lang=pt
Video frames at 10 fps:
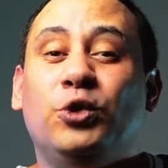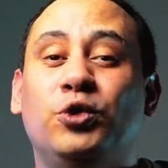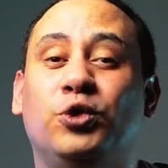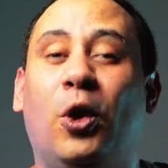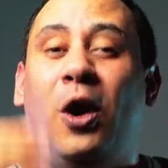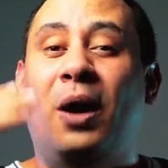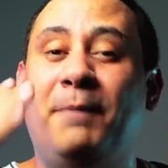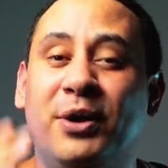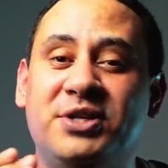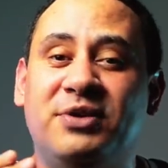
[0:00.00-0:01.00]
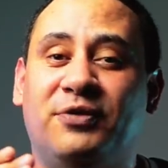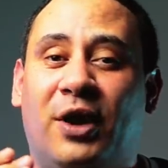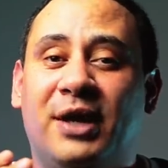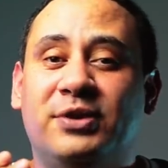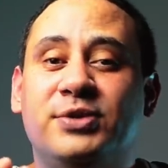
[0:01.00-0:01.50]
do dobro de
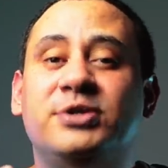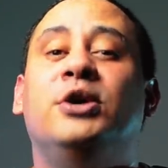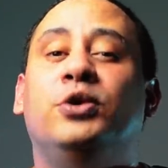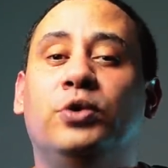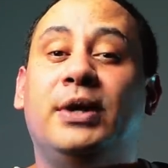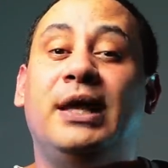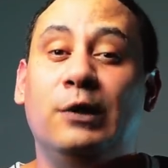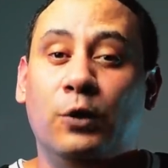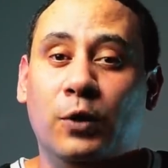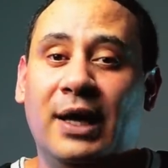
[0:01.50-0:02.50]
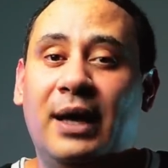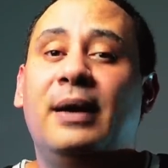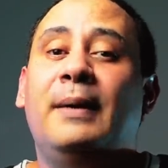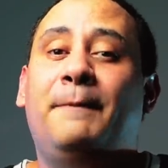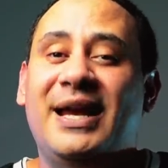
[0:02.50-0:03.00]
votos do que Lula Lula
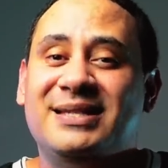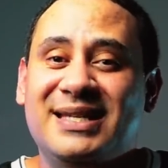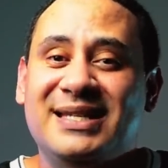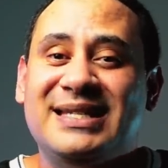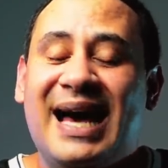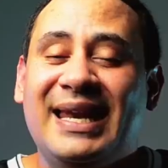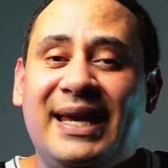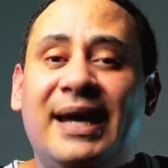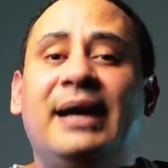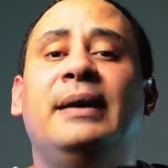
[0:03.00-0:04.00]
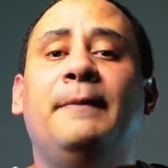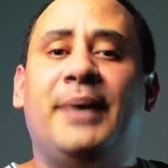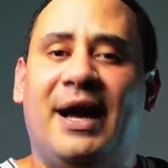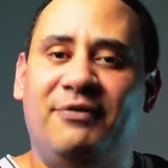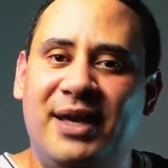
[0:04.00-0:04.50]
precisaria
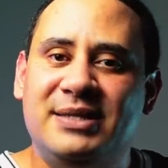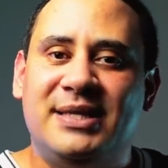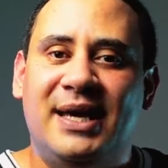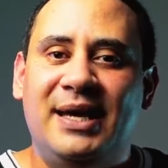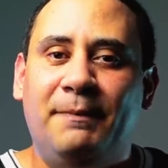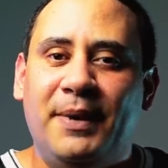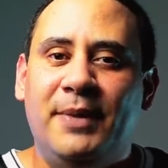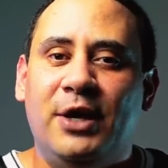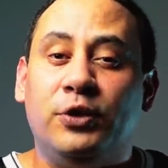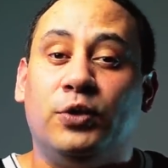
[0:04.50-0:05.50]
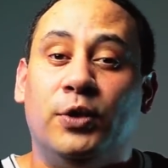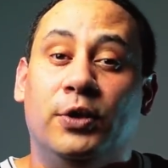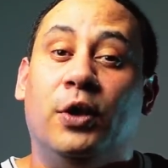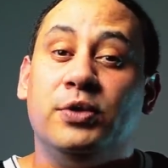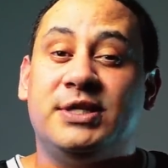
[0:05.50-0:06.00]
para vencer em primeiro
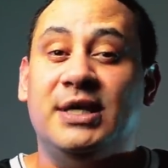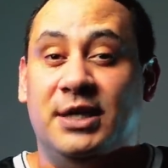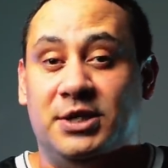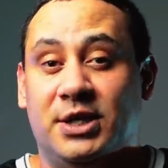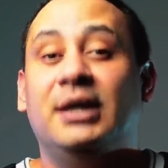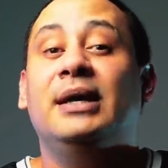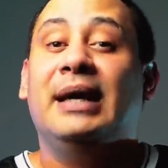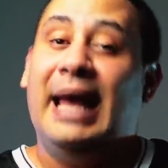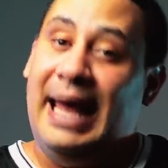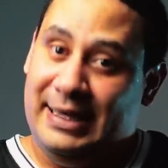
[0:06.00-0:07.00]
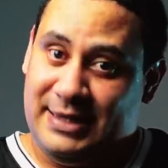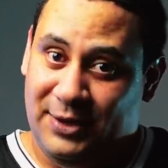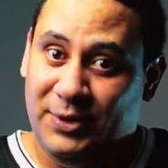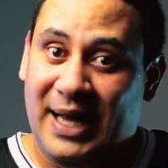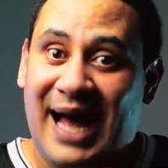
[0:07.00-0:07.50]
turno. Ou seja,
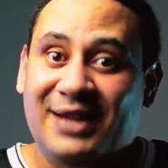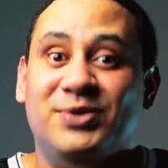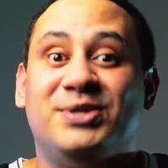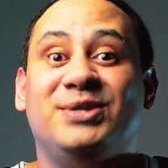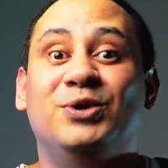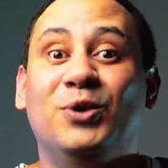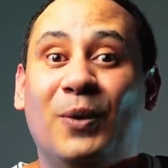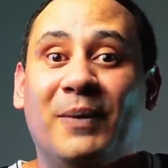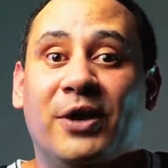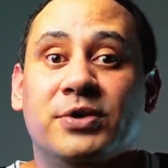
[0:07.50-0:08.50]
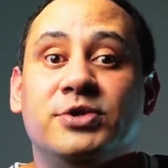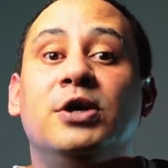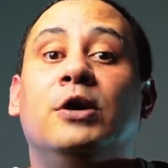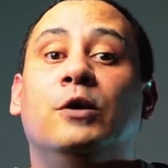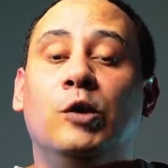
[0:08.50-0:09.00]
são dados,
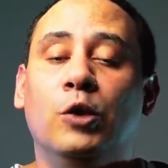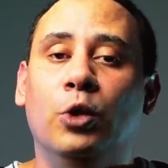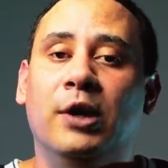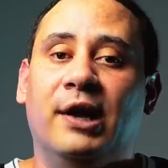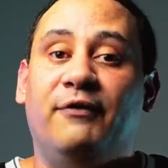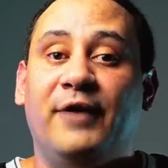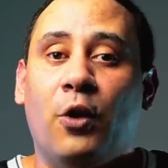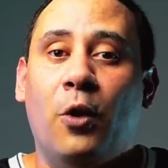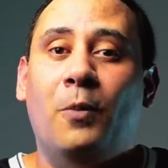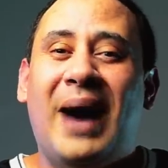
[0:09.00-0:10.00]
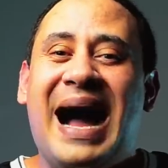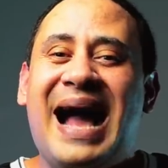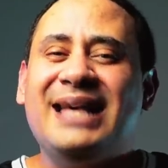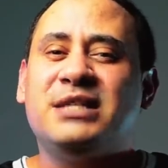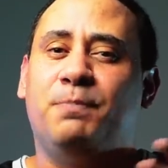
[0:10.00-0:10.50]
números. Lula ficou
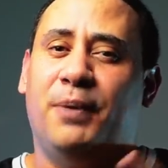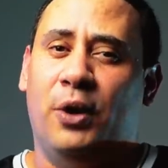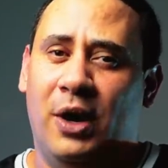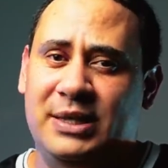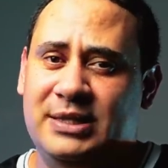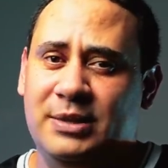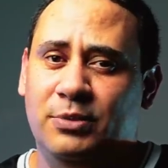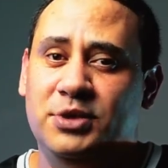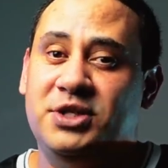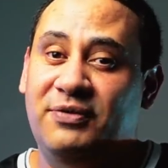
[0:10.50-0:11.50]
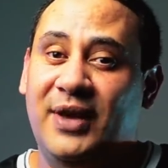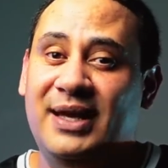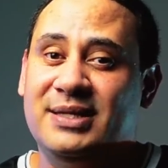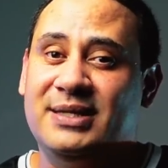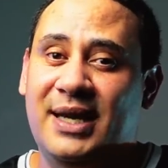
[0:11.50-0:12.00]
mais próximo de
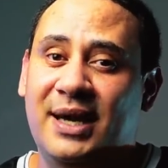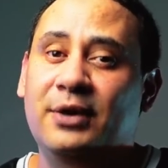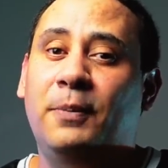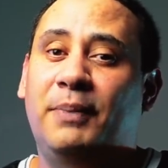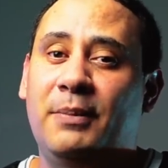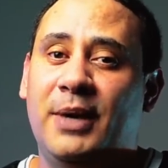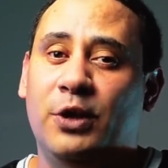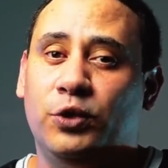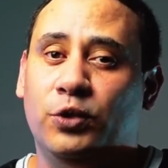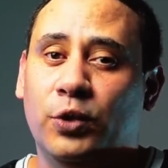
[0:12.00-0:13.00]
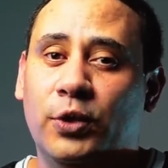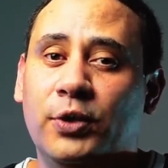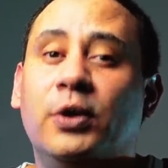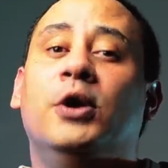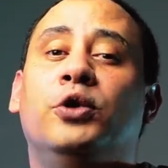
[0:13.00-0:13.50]
vencer no primeiro
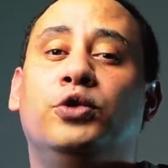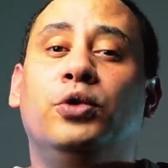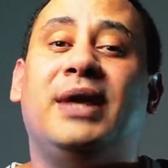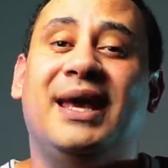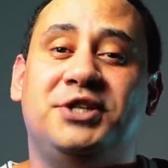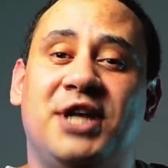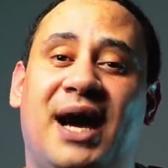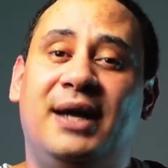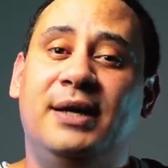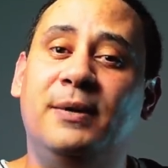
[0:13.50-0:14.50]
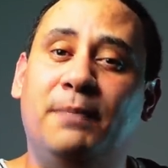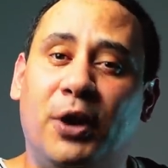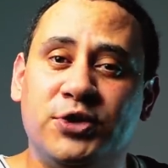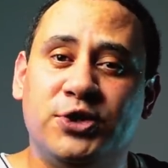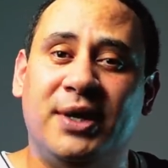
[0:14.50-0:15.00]
turno do que Jair
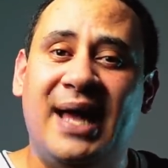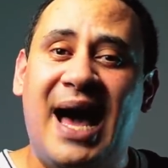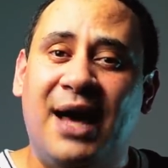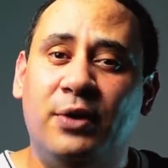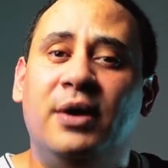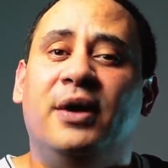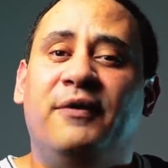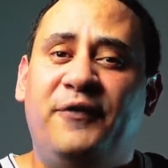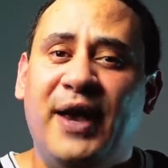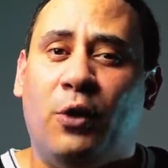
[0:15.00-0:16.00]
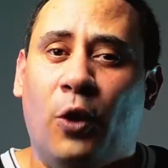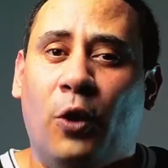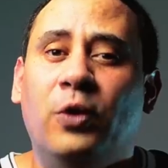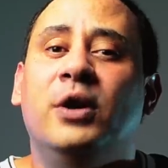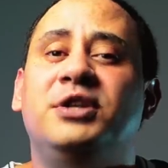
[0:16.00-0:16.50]
Bolsonaro
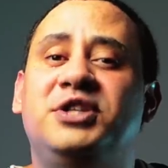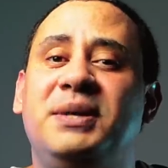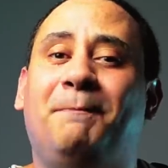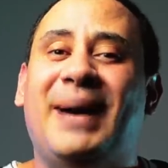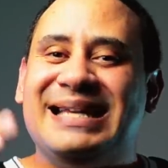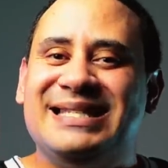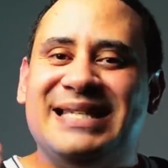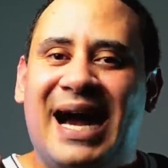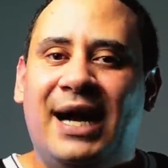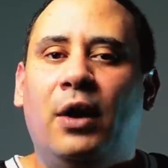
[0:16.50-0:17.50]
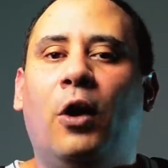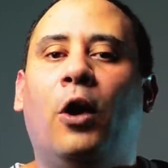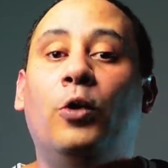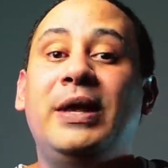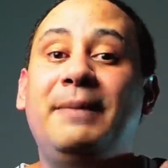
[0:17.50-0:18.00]
ficou de passar
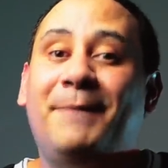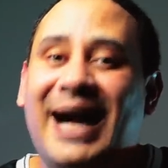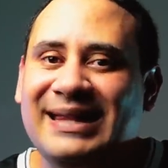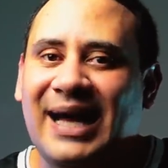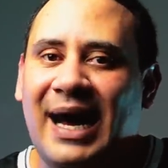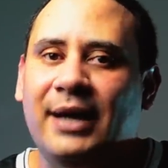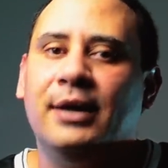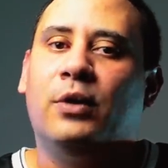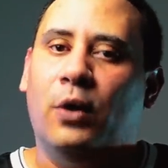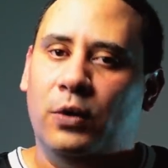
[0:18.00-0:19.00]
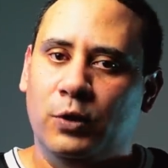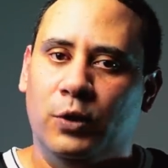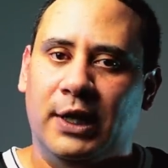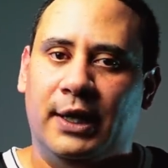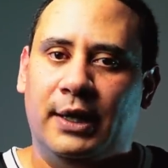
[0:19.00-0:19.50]
ou empatar com
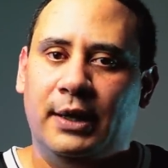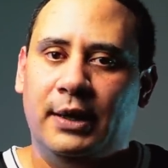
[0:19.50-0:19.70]
Lula.